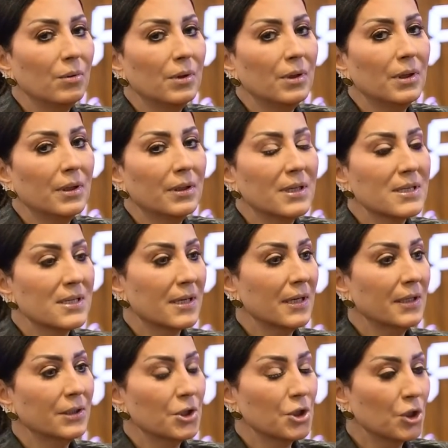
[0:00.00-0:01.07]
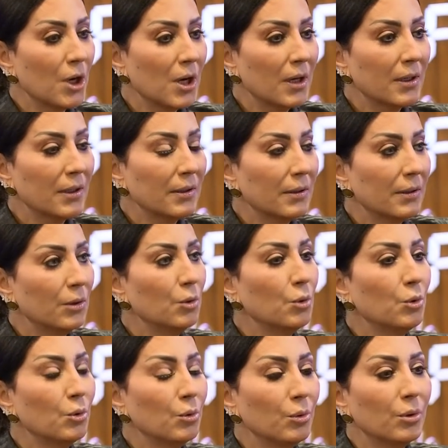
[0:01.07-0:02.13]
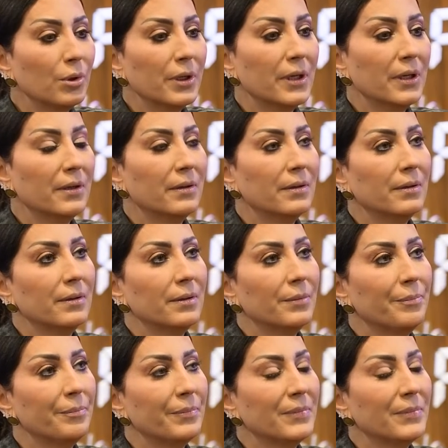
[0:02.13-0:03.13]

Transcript: آه، تسريحه الشعر لونه آه